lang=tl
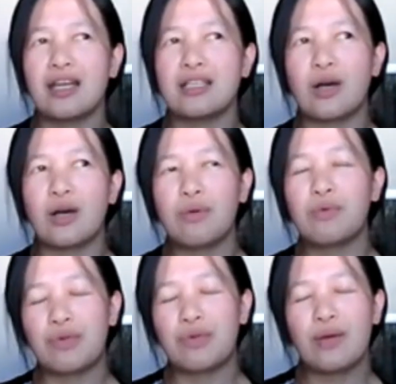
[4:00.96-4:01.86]
So we
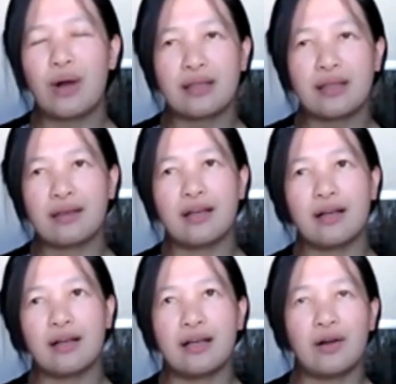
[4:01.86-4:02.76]
would really want
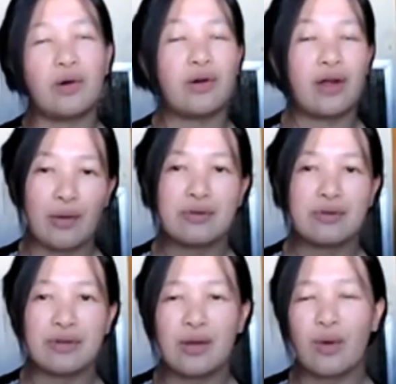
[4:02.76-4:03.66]
uh, or I
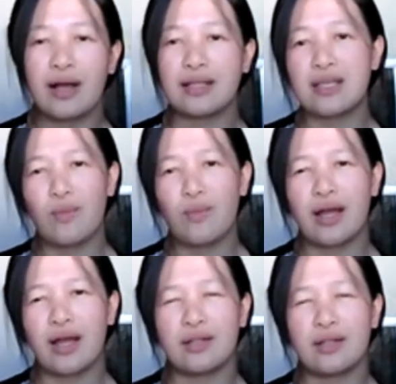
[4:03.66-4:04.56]
would really want
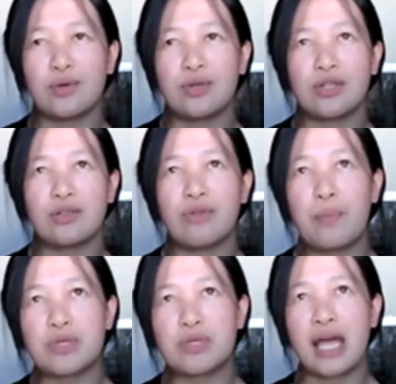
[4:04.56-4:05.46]
someone who could
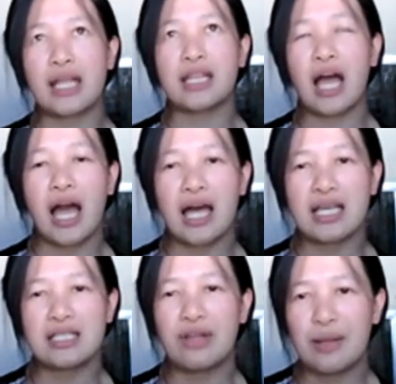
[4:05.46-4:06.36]
represent
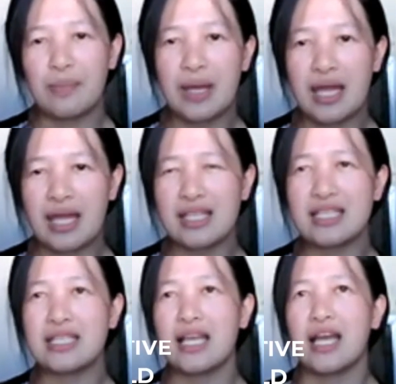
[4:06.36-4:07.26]
us
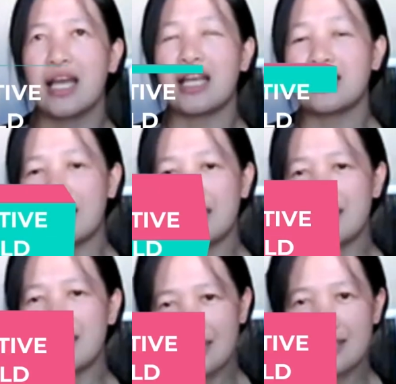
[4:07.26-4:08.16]
Philippines not just
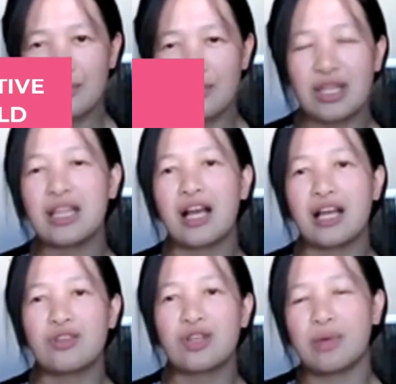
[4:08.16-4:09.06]
within the
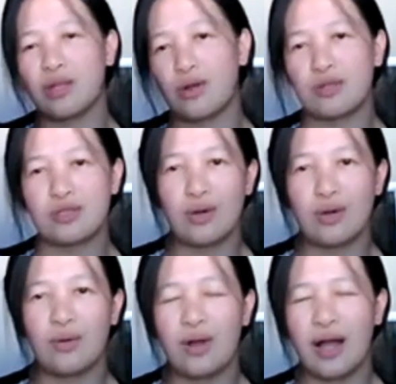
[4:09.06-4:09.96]
country but
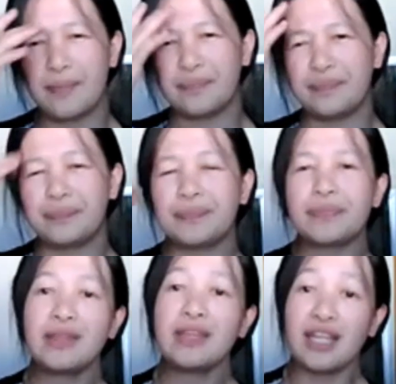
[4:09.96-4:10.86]
also um
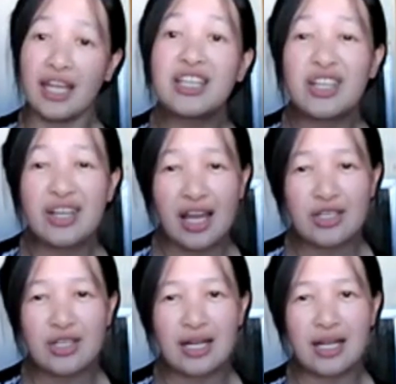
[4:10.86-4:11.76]

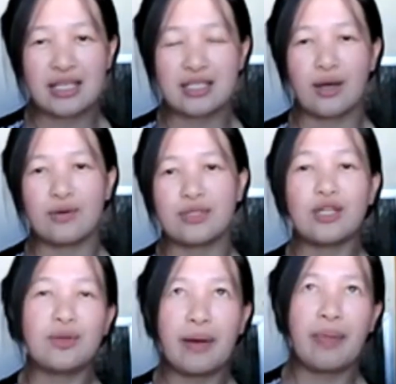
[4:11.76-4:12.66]
internationally. So,
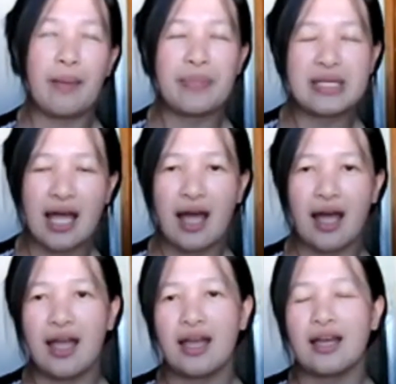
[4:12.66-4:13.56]
sino bang
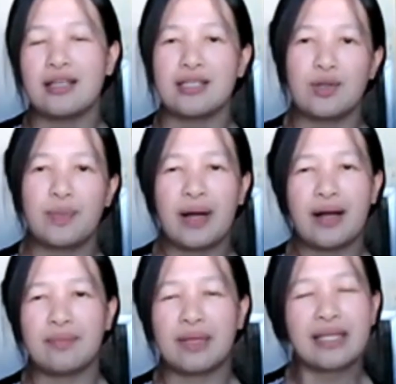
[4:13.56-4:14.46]
papasa? Sino
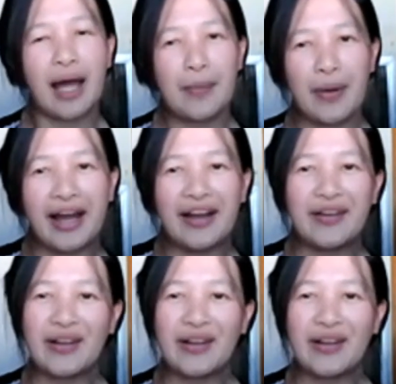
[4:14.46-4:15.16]
bang matapang